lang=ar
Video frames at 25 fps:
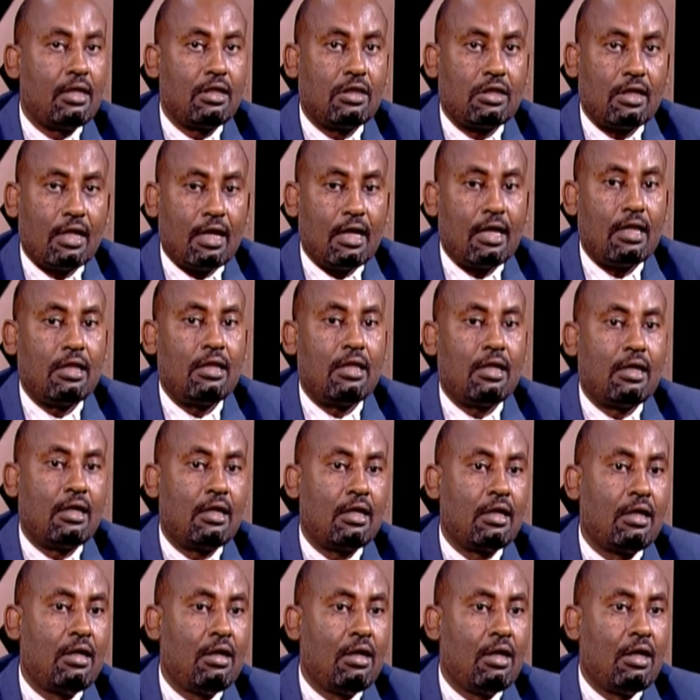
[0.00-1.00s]

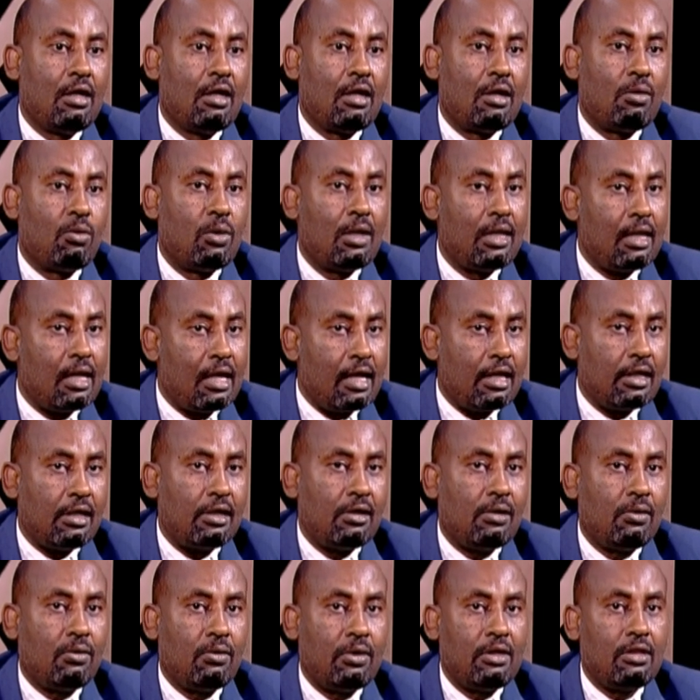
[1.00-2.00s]
اتحاد
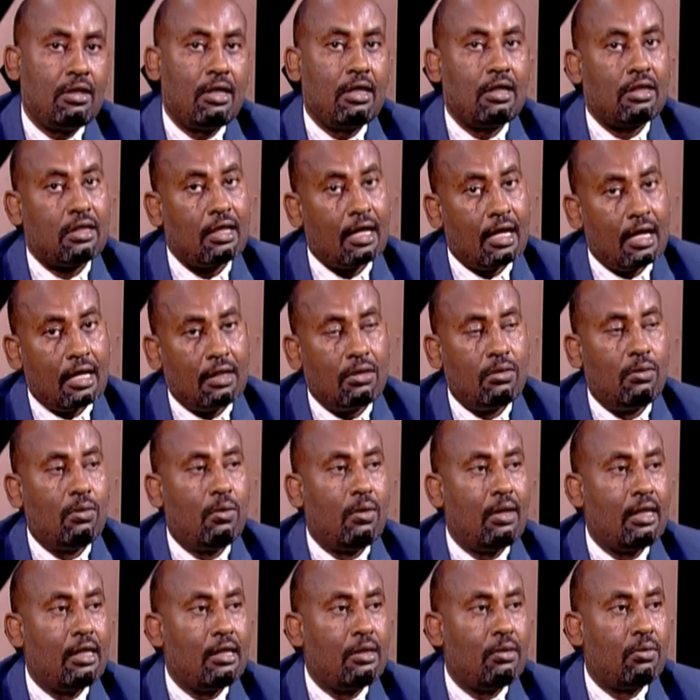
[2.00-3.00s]
ولائي وعندنا اتحاد
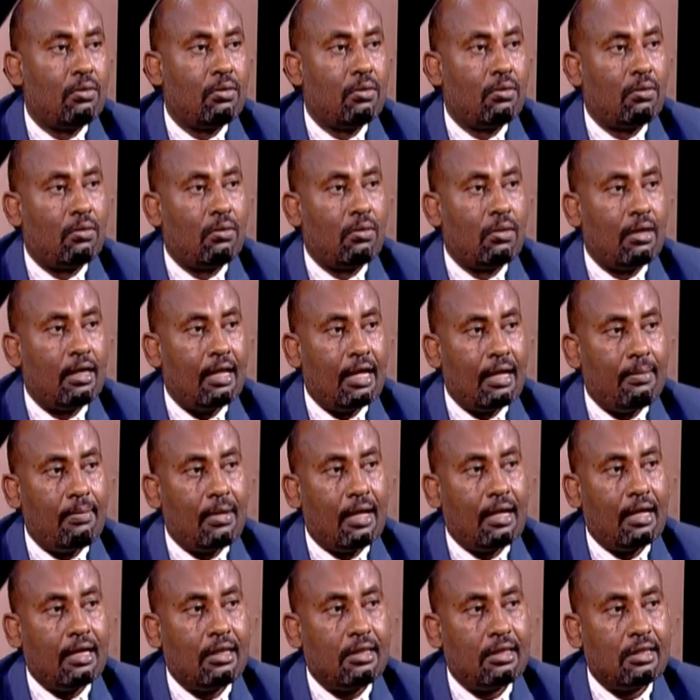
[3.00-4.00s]
دولي واللعبة
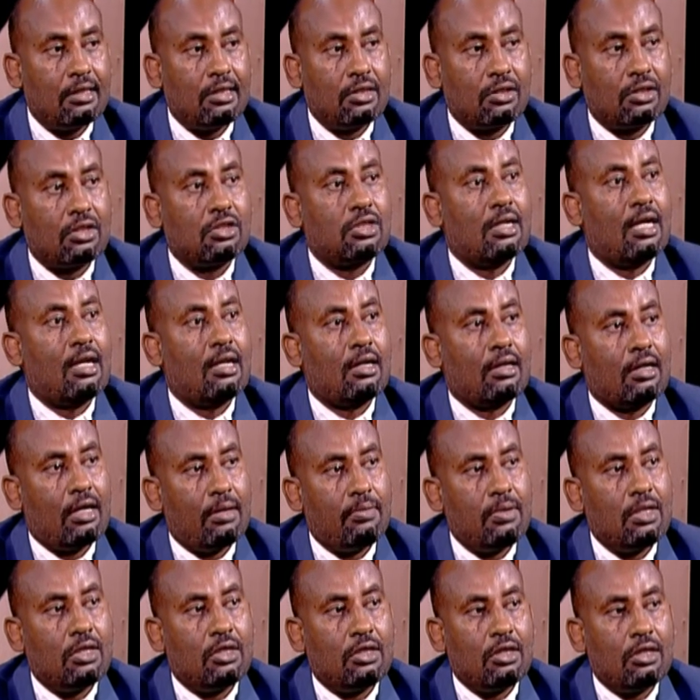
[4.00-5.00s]
أخذت انتشار
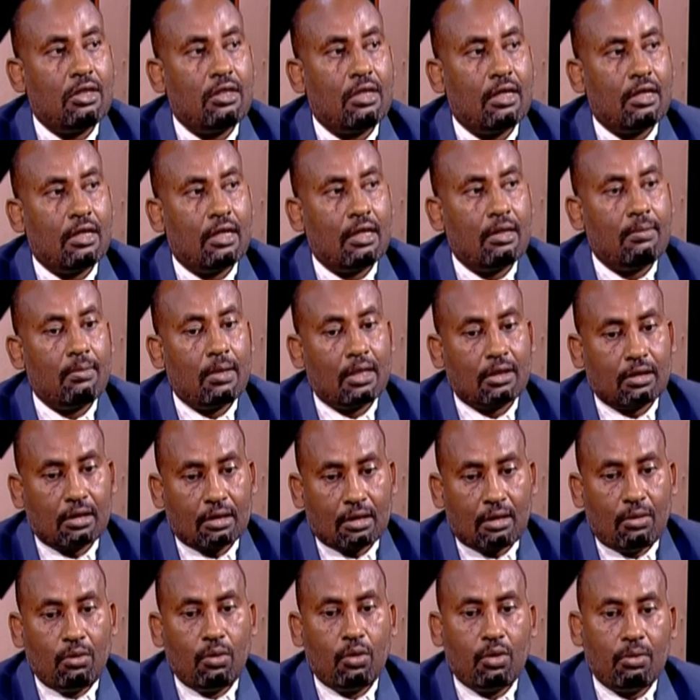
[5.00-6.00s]
كبير جدا يعني مع
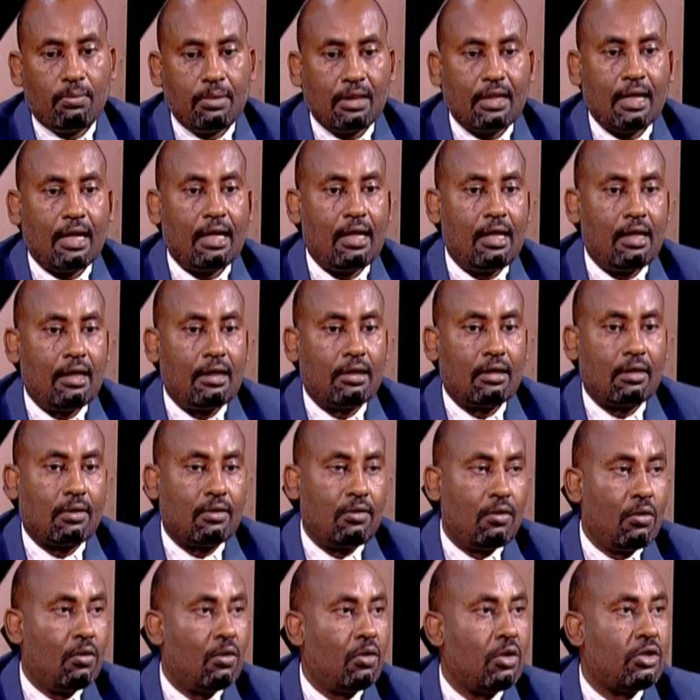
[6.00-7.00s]
التطور بتاع
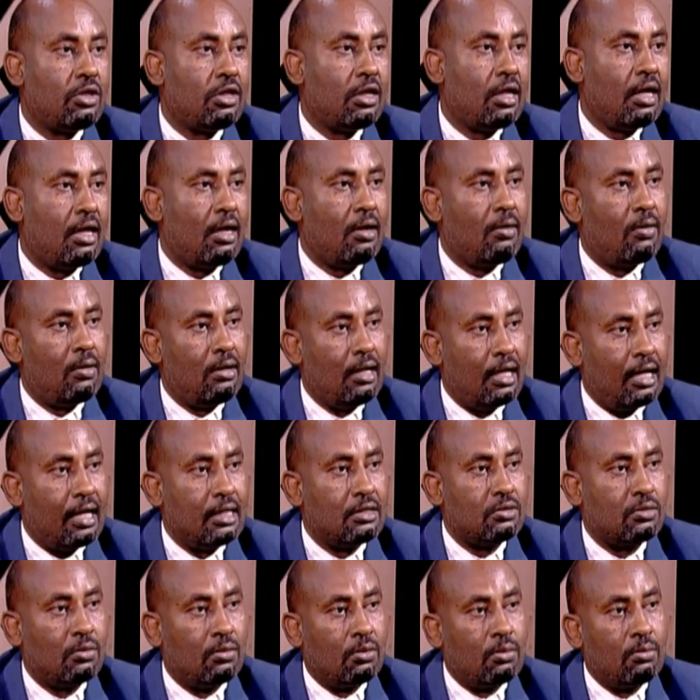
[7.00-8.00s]
التكنولوجيا
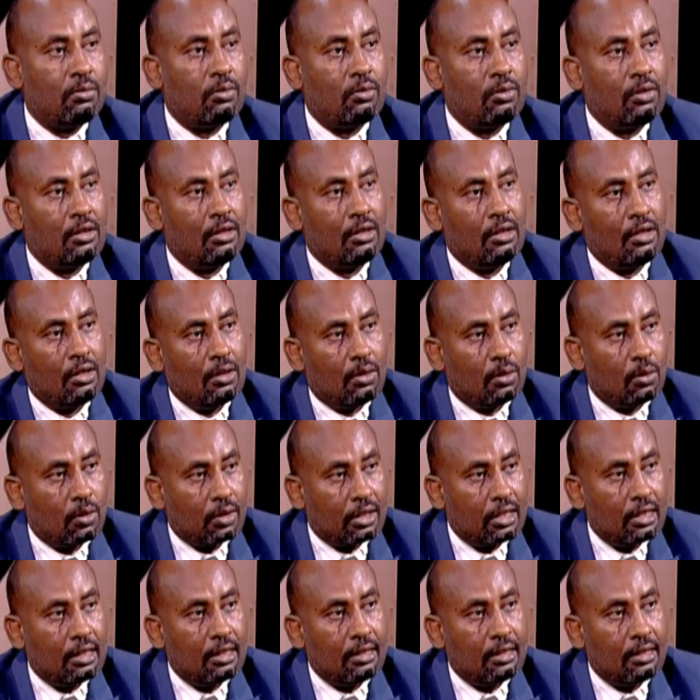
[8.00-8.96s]
والحاسوب وكده